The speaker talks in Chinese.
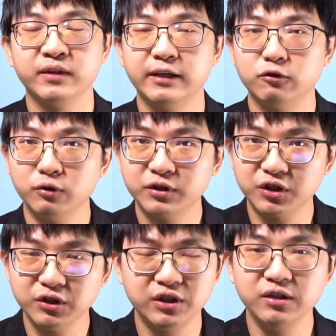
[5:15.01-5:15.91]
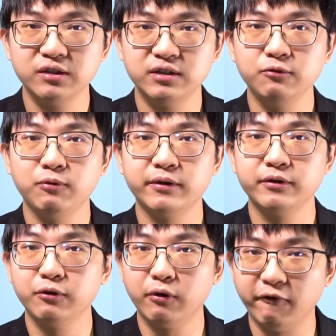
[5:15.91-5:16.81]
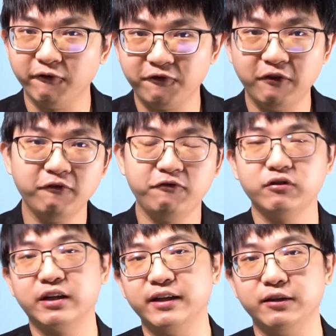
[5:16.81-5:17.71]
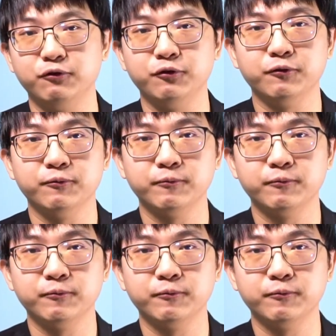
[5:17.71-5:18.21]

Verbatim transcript: 也对圣经的经文有很丰富的隐喻。